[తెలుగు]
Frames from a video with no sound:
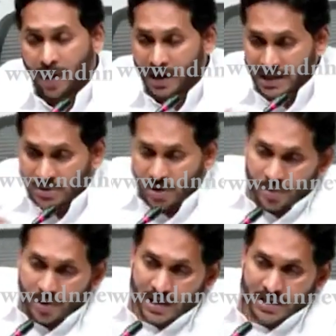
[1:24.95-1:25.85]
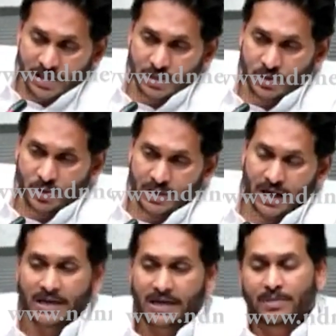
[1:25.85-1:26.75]
భాగస్వాములుగా చేస్తూ ఈ
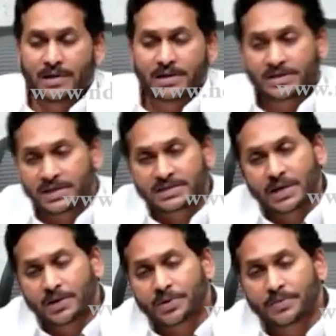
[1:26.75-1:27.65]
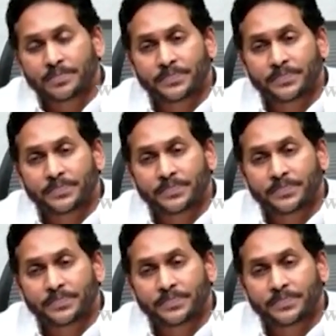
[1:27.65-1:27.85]
కార్యక్రమాన్ని చేస్తా ఉన్నాం